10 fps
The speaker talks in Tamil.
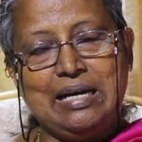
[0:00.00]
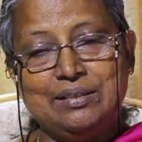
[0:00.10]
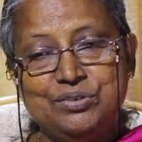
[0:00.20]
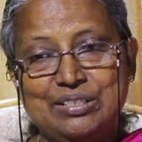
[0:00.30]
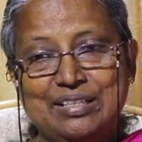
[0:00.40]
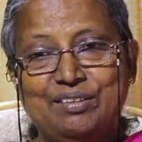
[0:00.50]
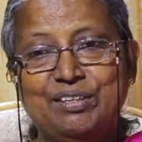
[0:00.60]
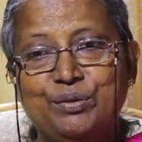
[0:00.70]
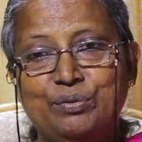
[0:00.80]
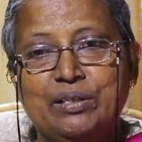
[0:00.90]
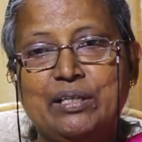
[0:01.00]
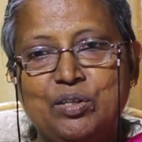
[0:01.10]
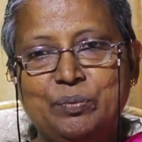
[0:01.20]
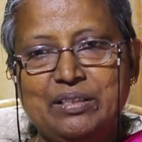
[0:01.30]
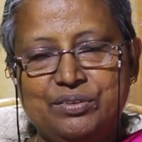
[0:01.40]
அஞ்சுலேருந்து இருபது
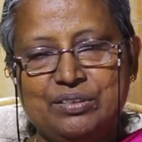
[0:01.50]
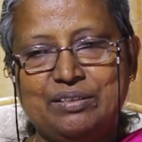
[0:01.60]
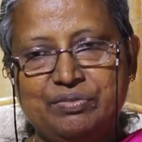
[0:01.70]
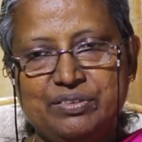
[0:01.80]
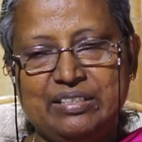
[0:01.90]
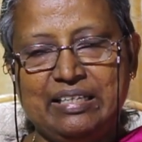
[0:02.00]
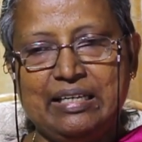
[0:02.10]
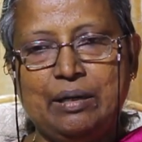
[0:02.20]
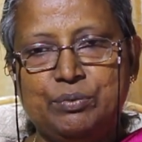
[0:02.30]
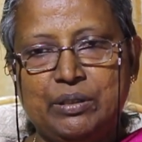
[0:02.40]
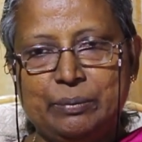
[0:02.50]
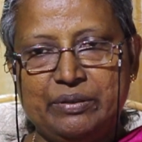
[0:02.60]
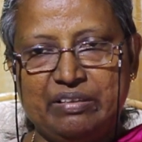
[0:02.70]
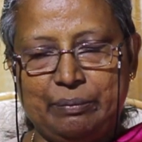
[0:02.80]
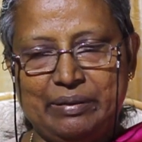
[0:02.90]
கிலோமீட்டர் சர்ஃபேஸ் ஏரியா
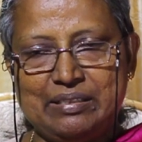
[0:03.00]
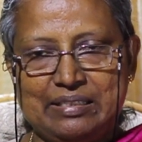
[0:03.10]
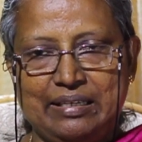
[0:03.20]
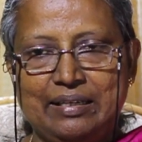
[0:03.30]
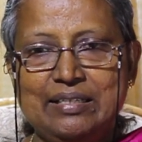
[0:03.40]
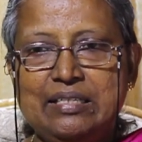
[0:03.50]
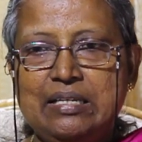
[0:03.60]
அப்சார்ப்டிவ் கெப்பாசிட்டியை